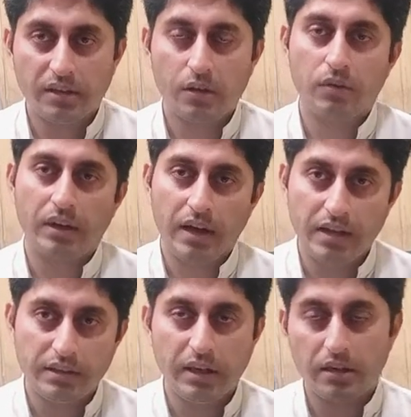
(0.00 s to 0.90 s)
दिए कोई
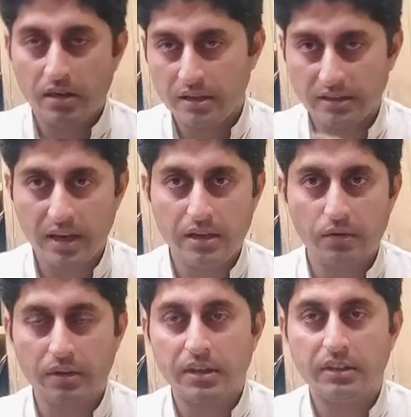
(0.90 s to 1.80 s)
लगा दिए ये इस सारी
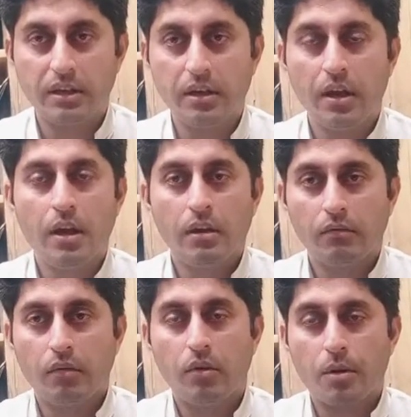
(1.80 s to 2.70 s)
नोयत की
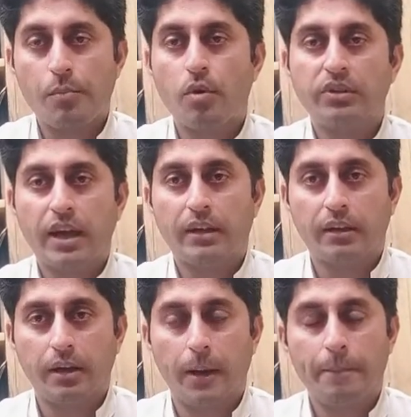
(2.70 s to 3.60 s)
वो रिपोर्ट तैयार
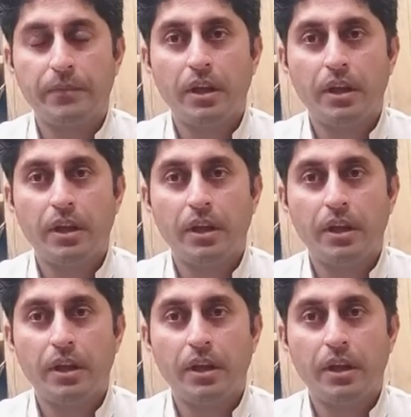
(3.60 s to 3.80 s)
करेगा